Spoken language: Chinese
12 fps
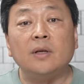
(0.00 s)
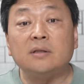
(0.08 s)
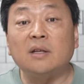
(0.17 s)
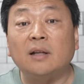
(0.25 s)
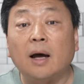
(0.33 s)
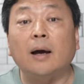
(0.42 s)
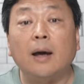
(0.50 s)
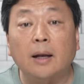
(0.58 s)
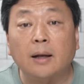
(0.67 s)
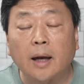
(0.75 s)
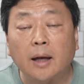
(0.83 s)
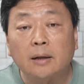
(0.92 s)
在他
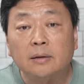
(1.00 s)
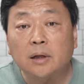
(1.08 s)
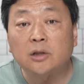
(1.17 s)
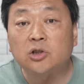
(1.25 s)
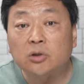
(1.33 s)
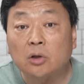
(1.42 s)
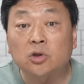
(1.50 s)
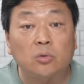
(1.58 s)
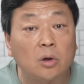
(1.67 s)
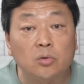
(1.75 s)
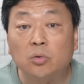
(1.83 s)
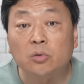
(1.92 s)
看来，他只要手
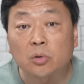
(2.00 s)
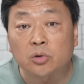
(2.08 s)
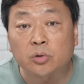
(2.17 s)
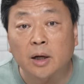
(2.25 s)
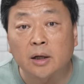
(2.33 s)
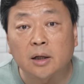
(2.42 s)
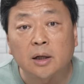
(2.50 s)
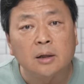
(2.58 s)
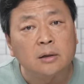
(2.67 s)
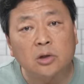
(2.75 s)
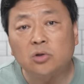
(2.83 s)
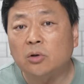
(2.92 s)
上拥有权力，
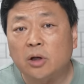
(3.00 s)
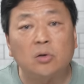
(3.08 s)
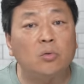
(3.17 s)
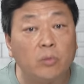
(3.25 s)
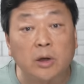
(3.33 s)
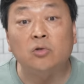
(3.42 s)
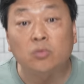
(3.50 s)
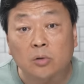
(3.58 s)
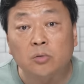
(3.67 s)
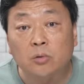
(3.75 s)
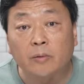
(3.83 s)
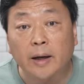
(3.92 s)
他就可以为所
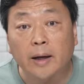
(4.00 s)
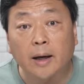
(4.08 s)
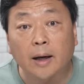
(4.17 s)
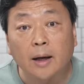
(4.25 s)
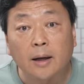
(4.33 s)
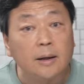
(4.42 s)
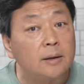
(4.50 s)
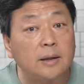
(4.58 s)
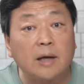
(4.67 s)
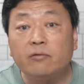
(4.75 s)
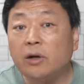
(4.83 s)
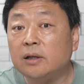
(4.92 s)
欲为啊。
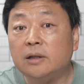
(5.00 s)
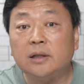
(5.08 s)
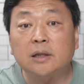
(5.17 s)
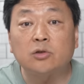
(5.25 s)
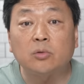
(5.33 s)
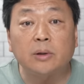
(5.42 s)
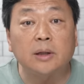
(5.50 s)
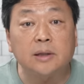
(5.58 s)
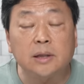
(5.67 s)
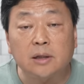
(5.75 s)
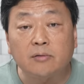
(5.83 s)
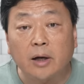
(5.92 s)
单位的那些所谓的
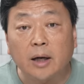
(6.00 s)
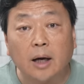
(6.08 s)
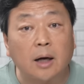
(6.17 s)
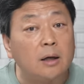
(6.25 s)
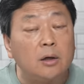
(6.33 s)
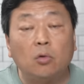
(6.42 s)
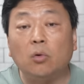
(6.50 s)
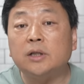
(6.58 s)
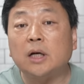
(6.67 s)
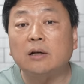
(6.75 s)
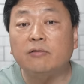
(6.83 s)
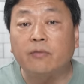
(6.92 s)
纪委啊，国
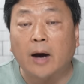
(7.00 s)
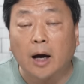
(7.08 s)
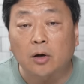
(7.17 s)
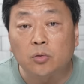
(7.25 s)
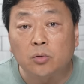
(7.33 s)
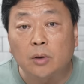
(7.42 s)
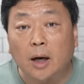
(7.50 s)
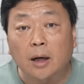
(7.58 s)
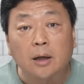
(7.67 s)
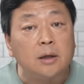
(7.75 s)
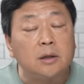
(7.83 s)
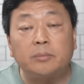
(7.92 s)
家的法律啊，
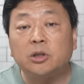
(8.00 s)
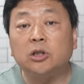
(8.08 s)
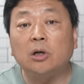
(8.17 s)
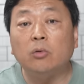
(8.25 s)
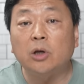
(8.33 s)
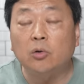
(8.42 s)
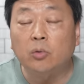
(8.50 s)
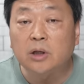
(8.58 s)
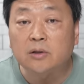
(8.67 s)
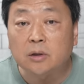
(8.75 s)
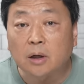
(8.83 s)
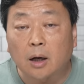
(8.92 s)
什么社会
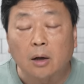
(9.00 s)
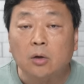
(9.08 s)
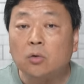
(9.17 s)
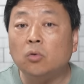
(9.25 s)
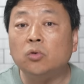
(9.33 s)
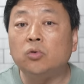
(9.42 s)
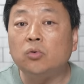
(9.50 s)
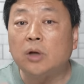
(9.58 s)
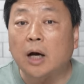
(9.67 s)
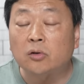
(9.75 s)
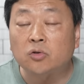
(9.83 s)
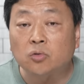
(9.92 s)
规则、公序
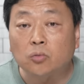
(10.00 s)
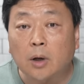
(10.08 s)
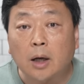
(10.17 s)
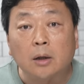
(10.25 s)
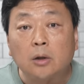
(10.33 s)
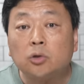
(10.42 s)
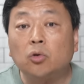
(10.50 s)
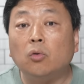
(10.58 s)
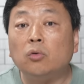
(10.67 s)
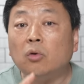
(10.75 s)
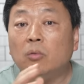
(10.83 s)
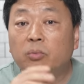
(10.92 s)
良俗啊，
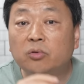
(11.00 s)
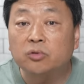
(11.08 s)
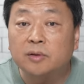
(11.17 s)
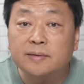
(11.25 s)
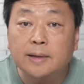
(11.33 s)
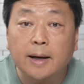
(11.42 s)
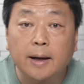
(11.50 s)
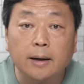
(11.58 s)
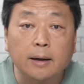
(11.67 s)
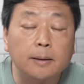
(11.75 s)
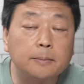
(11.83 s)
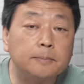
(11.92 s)
通通不存在呀。